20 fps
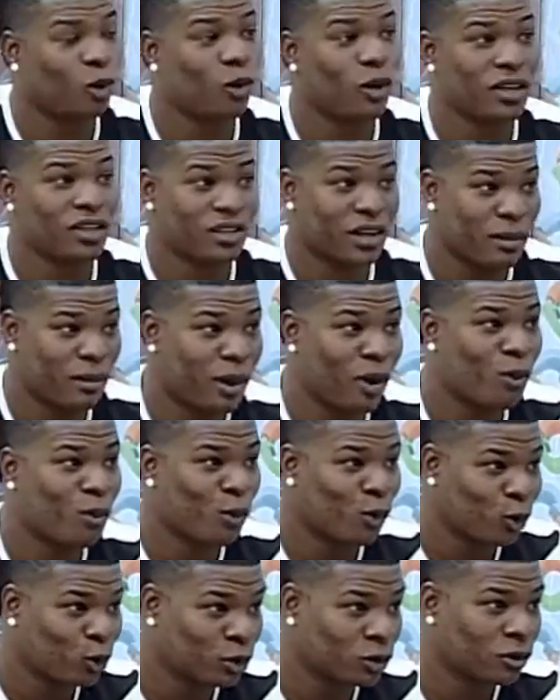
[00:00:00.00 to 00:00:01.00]
no han llamado
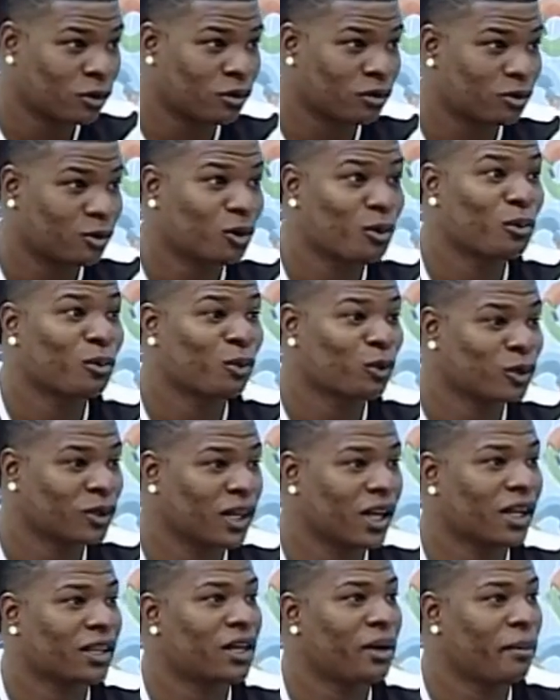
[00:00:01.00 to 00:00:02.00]
mucho, son muchas
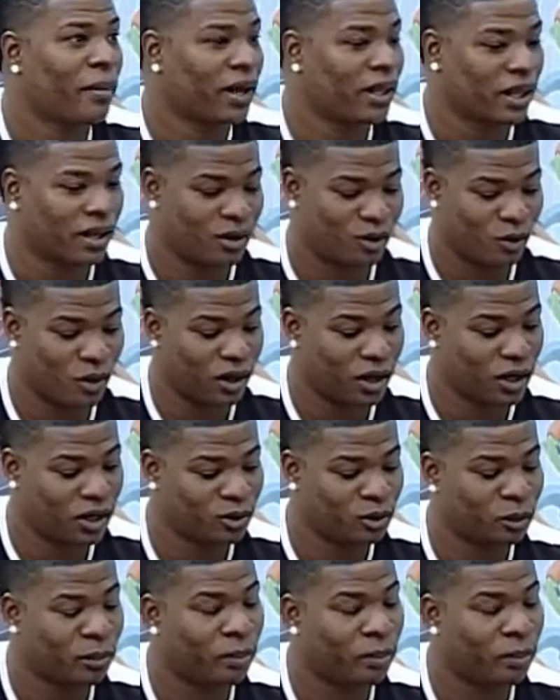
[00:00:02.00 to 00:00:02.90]
las llamadas que nos han hecho. ¿Y de